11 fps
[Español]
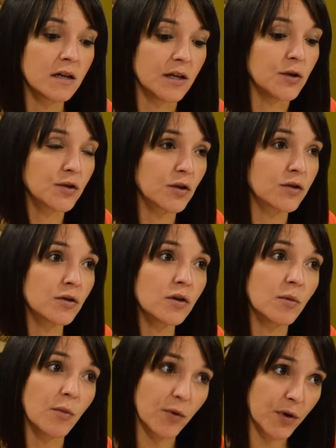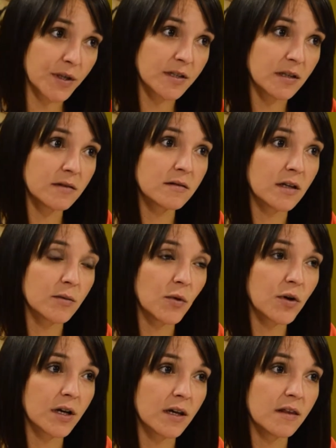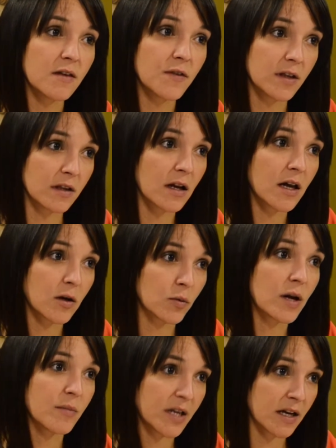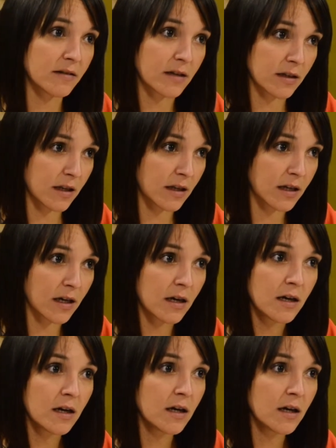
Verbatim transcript: y nosotros, como vos decís, tenemos que defenderla con una mirada estratégica